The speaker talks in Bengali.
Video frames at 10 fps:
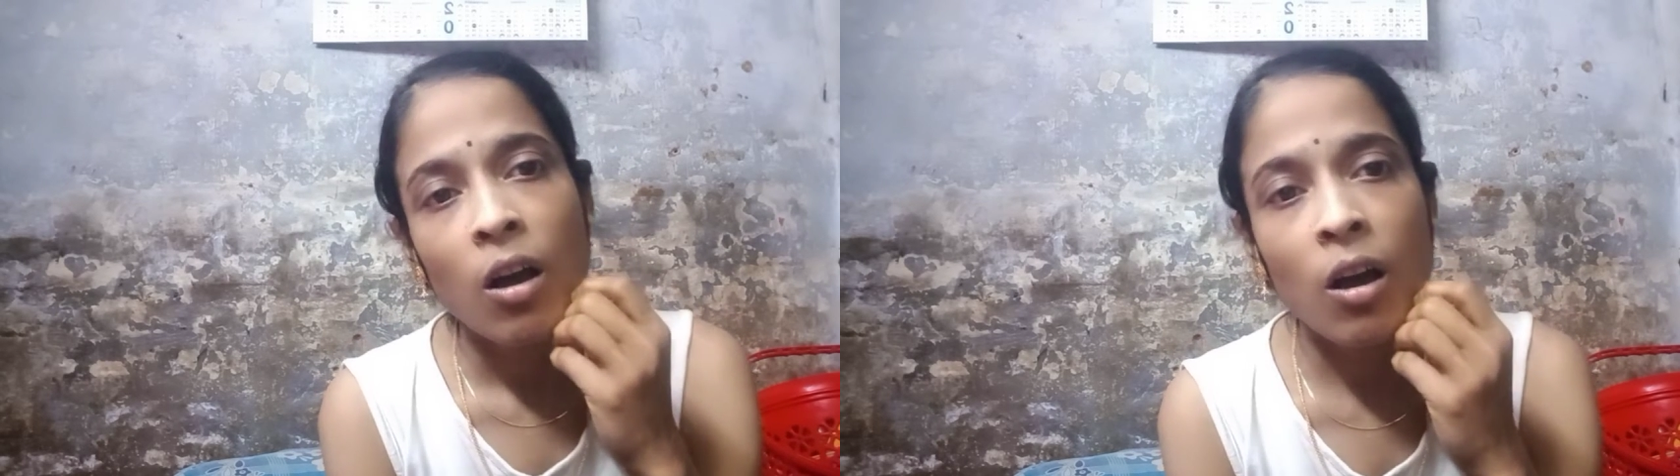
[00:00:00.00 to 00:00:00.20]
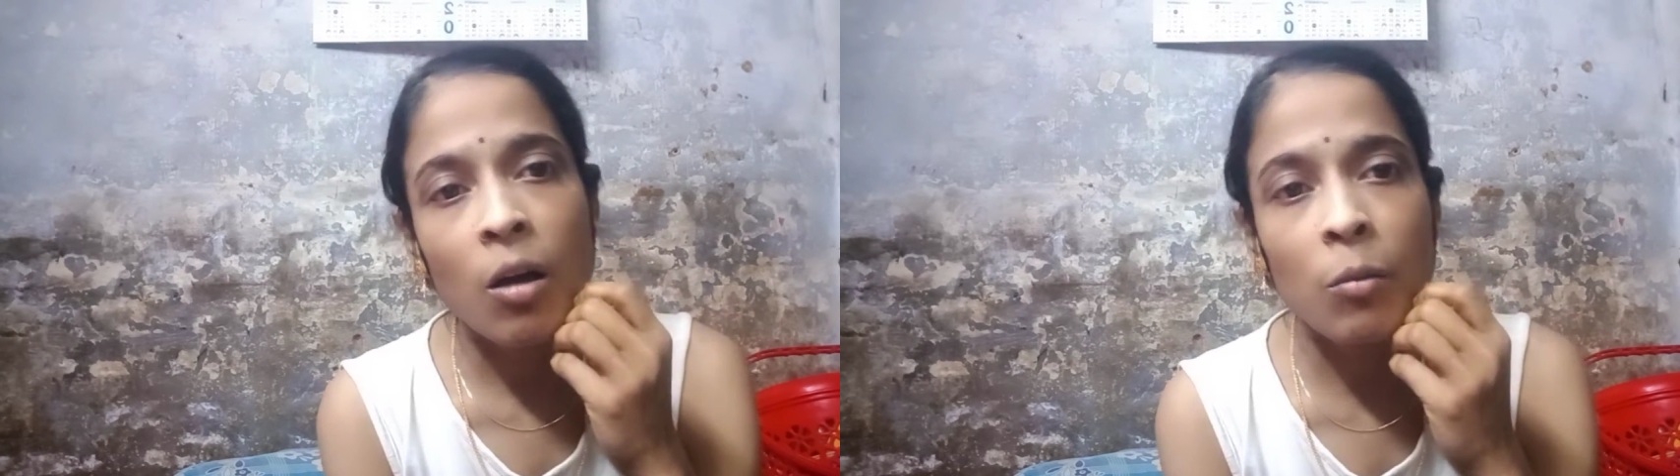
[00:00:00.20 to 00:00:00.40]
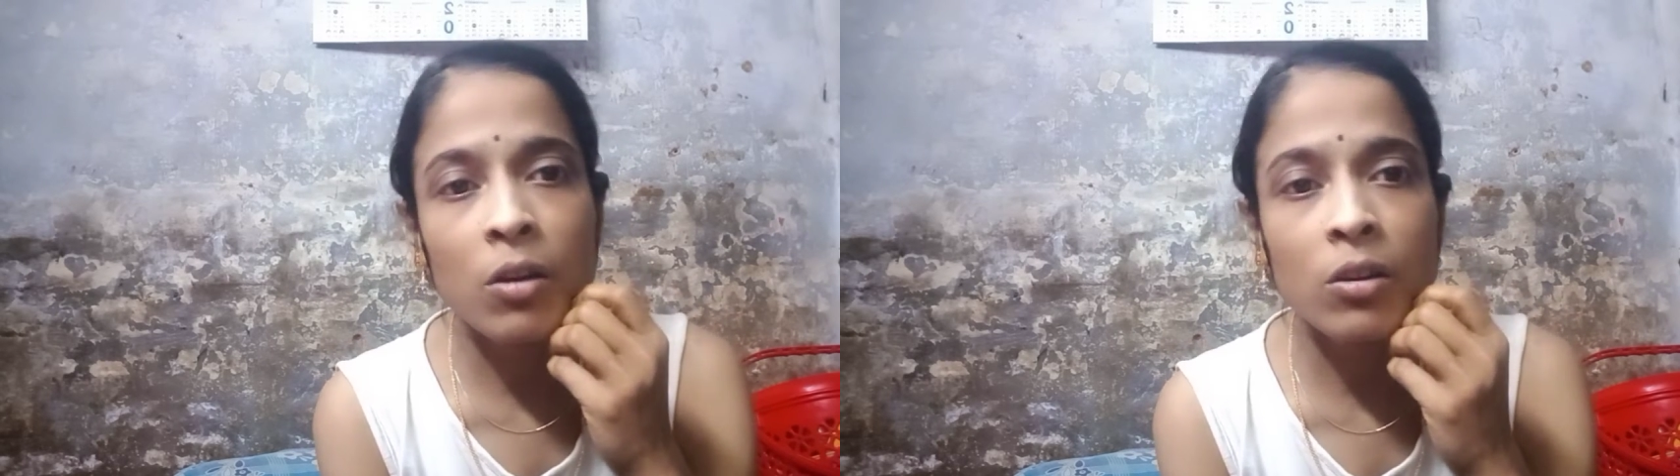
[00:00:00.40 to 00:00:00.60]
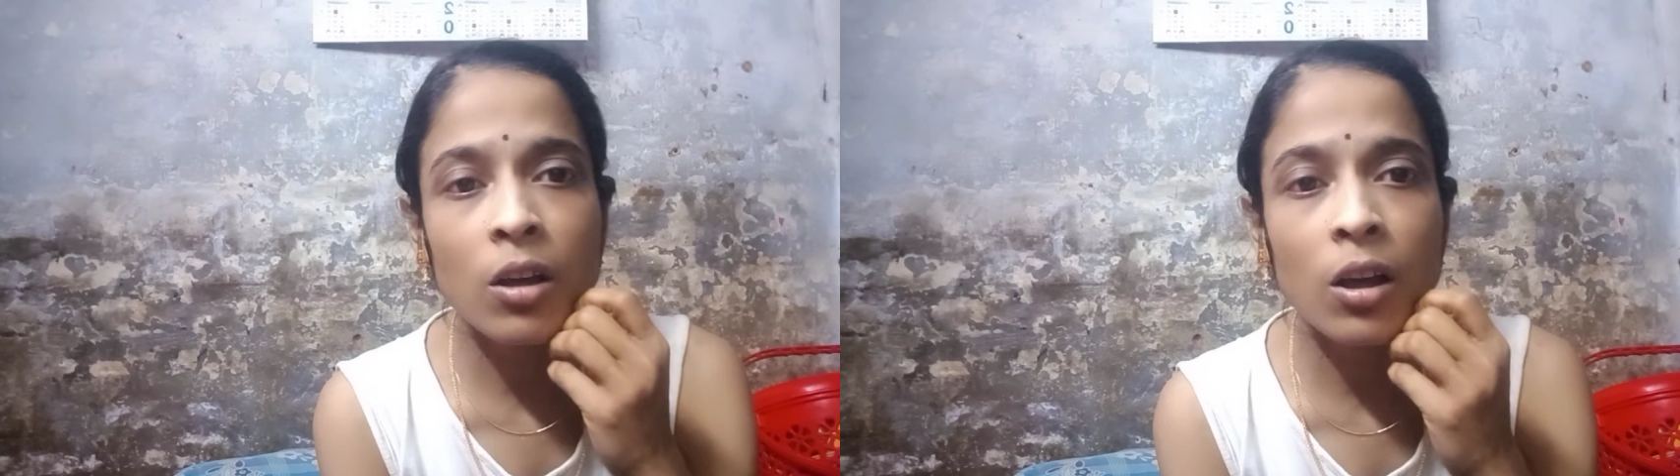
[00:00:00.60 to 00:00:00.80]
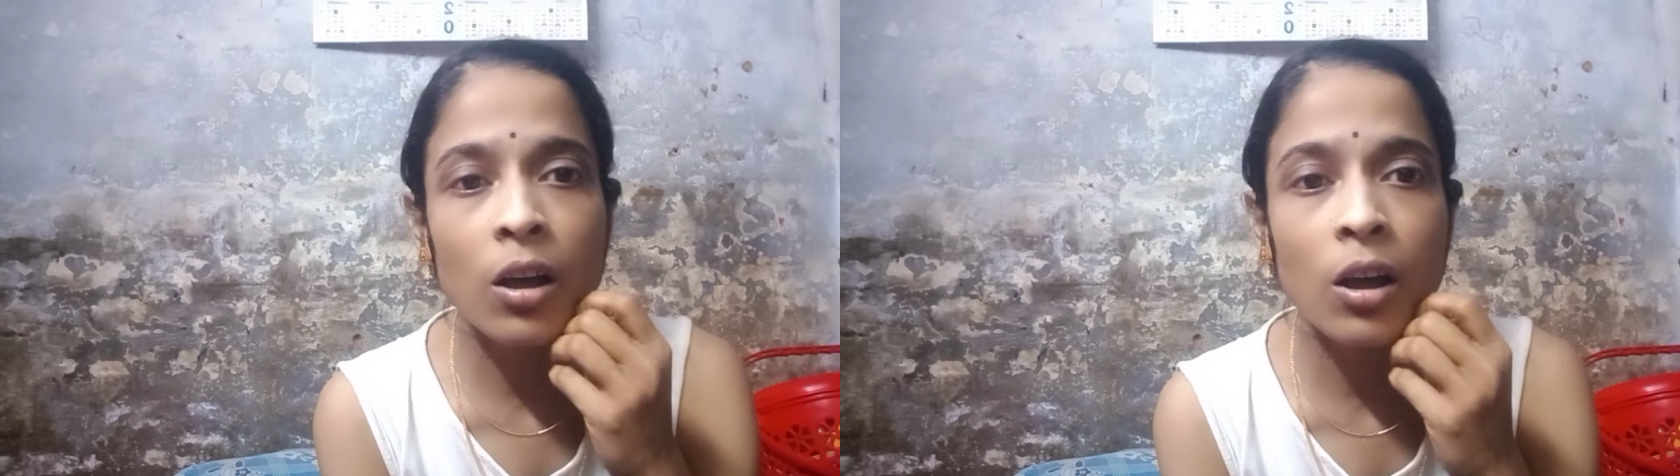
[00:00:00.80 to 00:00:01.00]
আমার না
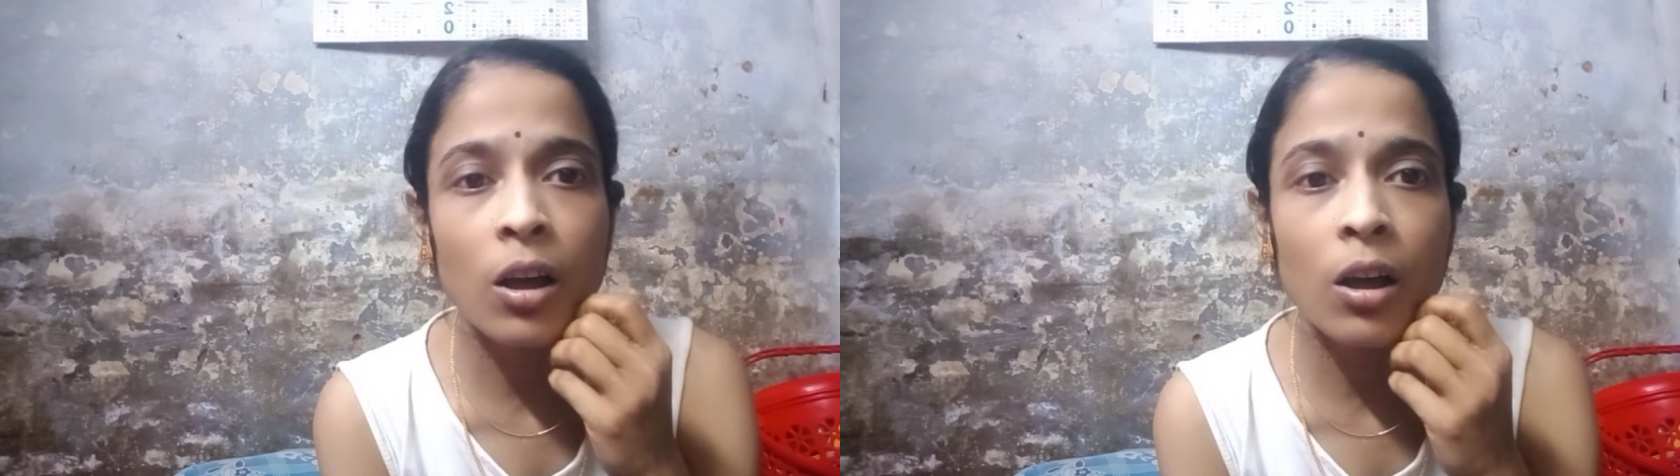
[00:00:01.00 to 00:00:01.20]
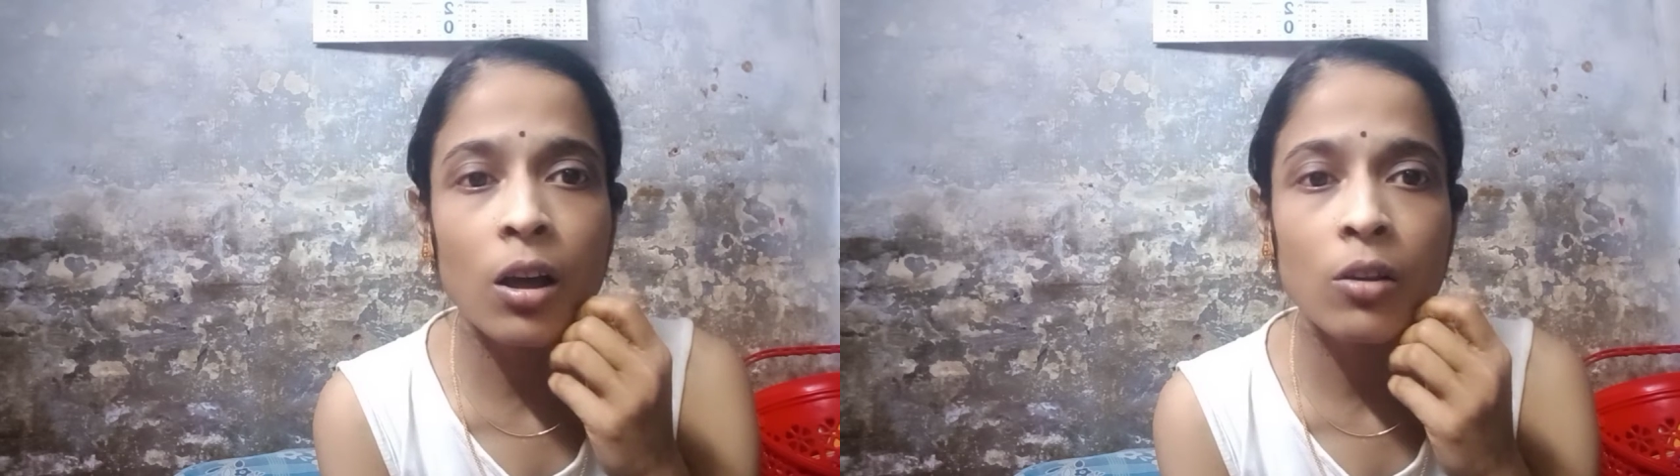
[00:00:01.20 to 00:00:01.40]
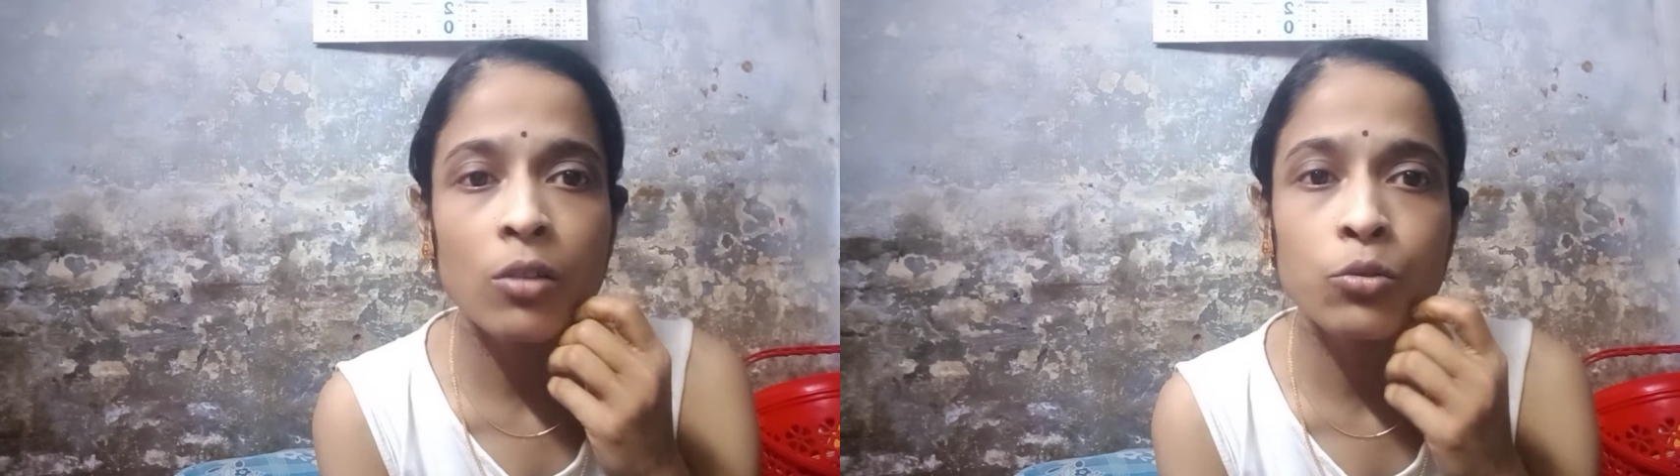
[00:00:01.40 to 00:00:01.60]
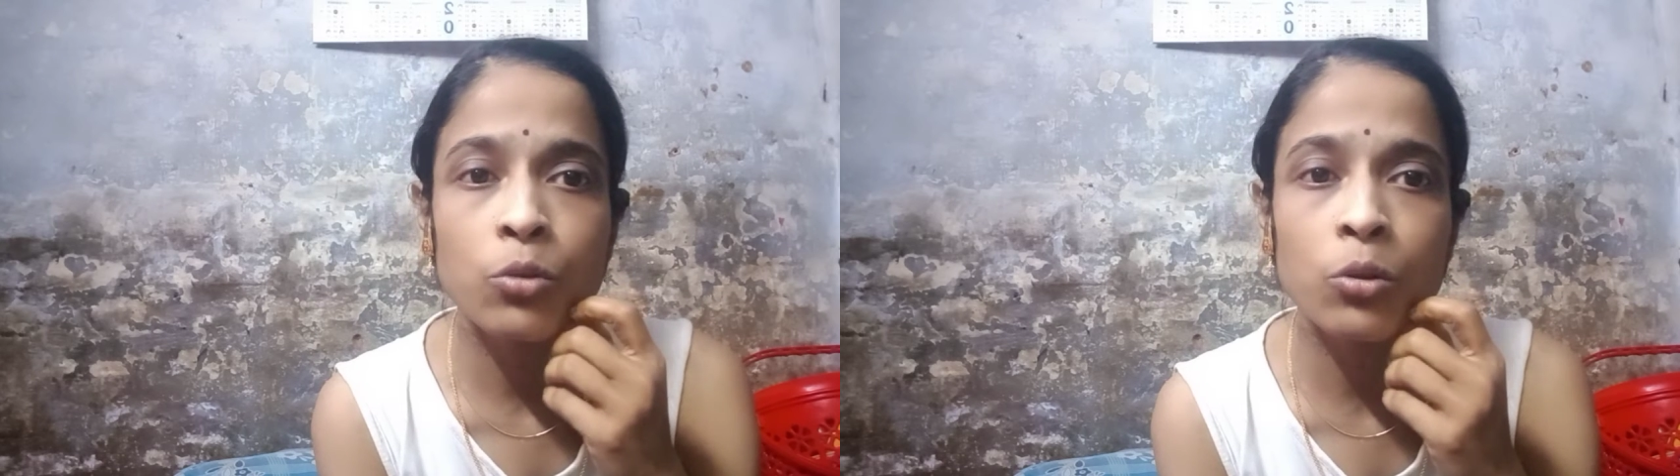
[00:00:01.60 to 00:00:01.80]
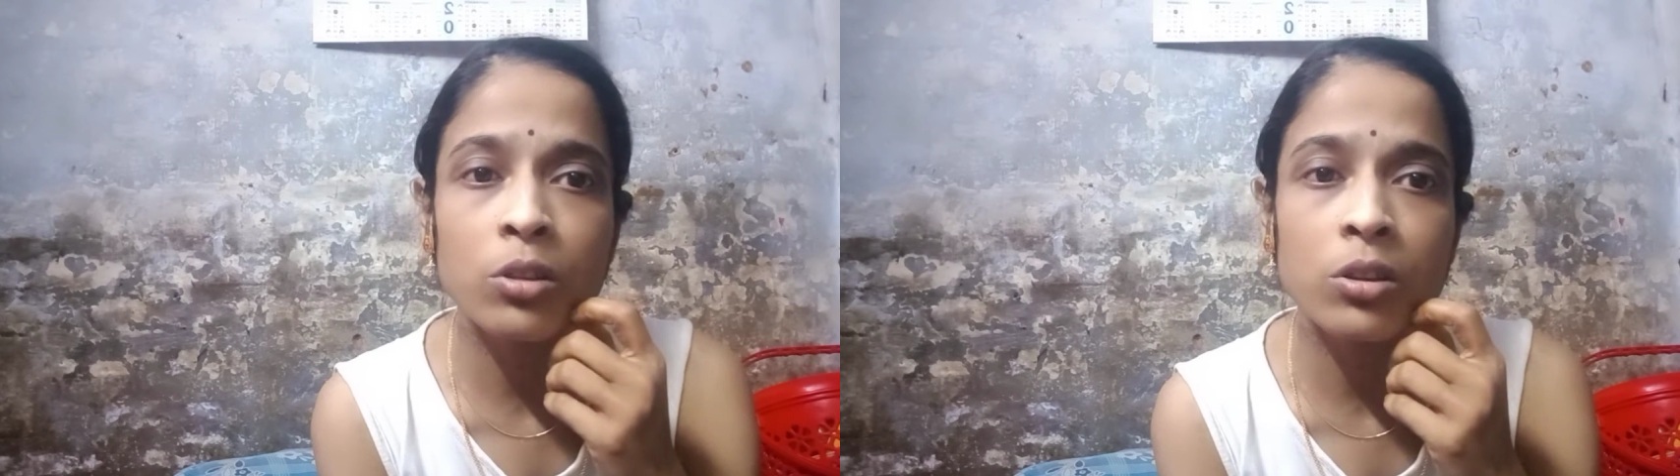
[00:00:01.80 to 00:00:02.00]

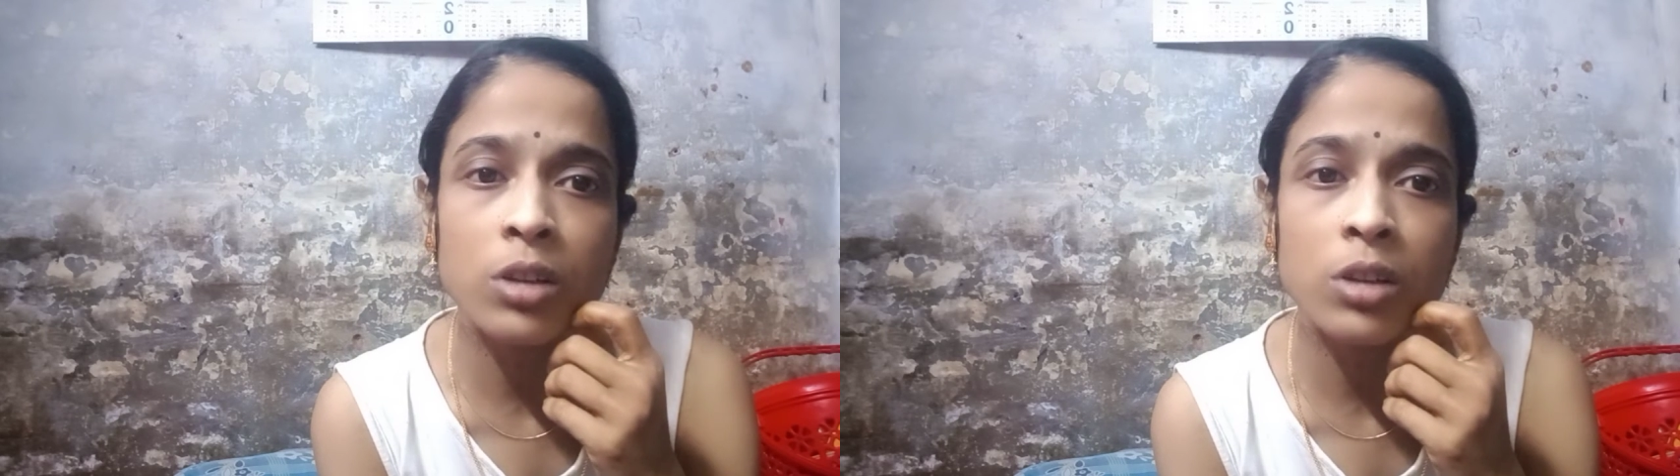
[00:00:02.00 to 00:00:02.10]
ছত্রিশ